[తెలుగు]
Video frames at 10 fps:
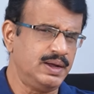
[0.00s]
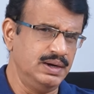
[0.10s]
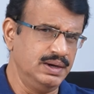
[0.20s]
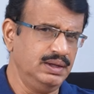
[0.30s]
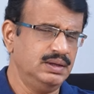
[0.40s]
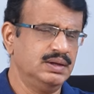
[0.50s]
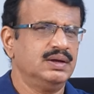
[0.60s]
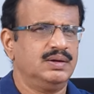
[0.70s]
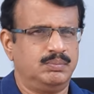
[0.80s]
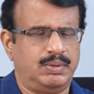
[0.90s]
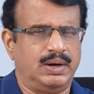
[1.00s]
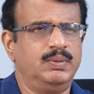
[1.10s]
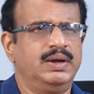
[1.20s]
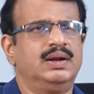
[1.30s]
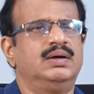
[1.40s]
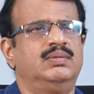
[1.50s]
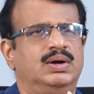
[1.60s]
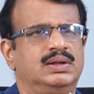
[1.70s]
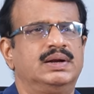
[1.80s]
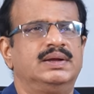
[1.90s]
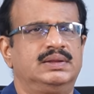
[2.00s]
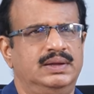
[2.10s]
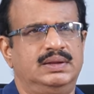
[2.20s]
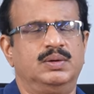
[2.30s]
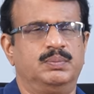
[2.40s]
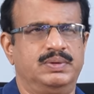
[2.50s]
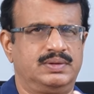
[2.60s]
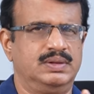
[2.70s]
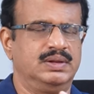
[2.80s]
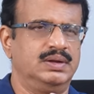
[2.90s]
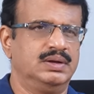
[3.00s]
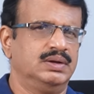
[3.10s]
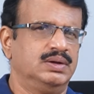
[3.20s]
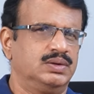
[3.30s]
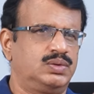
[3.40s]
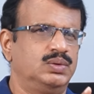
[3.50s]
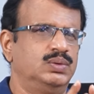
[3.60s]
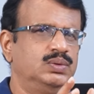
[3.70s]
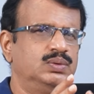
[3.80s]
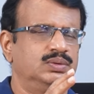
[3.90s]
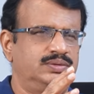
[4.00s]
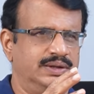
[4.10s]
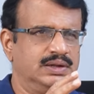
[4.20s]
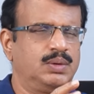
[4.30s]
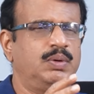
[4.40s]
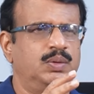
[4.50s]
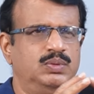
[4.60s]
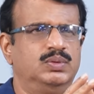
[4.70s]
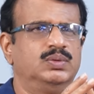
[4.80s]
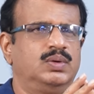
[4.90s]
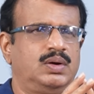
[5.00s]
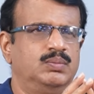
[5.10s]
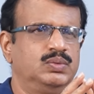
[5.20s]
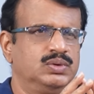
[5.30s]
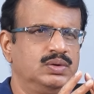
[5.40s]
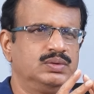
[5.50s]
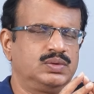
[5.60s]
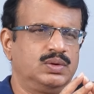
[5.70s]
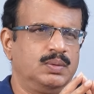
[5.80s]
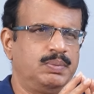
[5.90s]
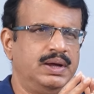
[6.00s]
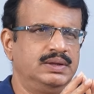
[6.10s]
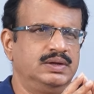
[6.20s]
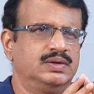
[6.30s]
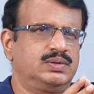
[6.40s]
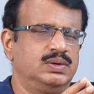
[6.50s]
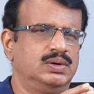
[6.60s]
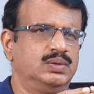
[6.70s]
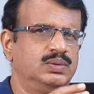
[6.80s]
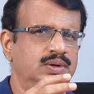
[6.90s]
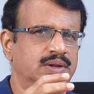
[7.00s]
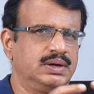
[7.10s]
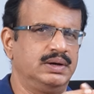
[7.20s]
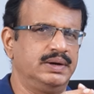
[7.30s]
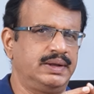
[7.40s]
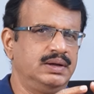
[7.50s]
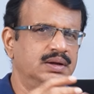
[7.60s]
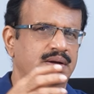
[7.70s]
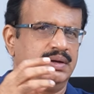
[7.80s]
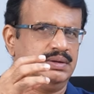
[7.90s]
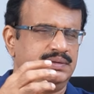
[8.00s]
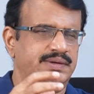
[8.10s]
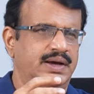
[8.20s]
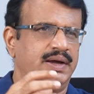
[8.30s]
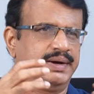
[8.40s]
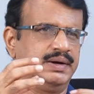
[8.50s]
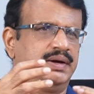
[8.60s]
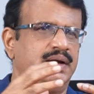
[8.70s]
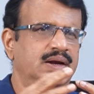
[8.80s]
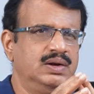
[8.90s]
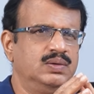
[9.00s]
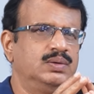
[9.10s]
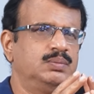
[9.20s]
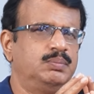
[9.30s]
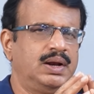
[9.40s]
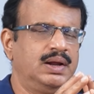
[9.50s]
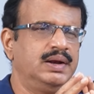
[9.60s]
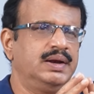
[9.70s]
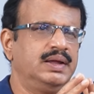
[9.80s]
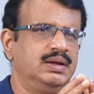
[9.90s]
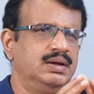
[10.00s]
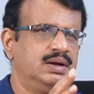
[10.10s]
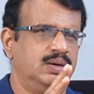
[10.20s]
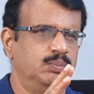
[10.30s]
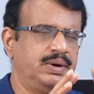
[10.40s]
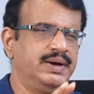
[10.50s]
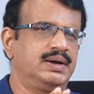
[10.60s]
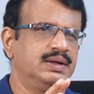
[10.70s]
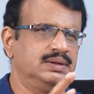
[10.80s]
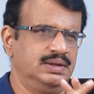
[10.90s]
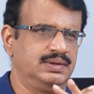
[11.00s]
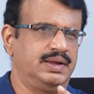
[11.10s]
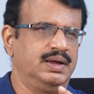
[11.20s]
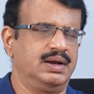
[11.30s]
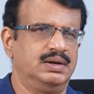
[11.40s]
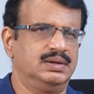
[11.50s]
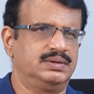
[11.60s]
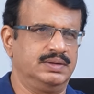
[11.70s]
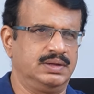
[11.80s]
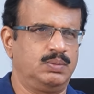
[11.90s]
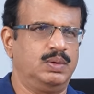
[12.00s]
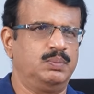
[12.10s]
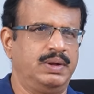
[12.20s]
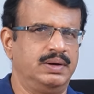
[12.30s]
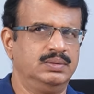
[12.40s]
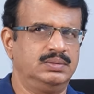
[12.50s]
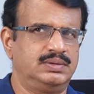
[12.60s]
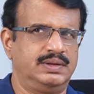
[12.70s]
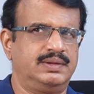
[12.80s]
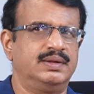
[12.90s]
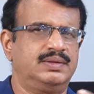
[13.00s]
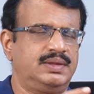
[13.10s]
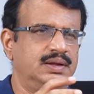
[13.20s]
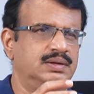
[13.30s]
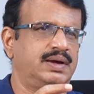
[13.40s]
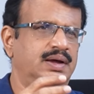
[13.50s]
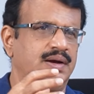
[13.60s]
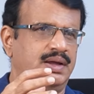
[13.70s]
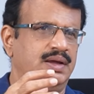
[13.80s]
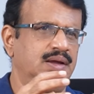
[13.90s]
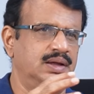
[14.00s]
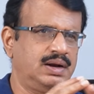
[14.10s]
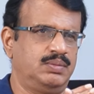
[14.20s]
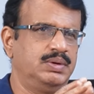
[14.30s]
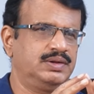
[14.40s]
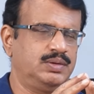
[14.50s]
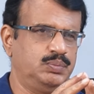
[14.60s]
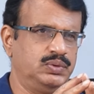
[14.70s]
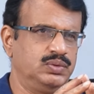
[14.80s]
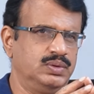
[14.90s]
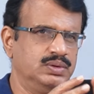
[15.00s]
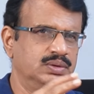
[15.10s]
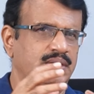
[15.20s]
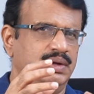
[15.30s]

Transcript: కానీ బలమైన వాదన అయితే ఇది వినిపిస్తుంది సో చంద్రబాబు ఒక ముందు నుంచి కూడా ప్లాన్ చేస్తున్నాడు ఎందుకంటే జగన్కి ఢిల్లీలో బలాన్ని కంప్లీట్గా తీసేయాలనే చంద్రబాబు ప్లాను తీసేస్తే జగన్కి ఏ రకమైన సపోర్ట్ ఉండదు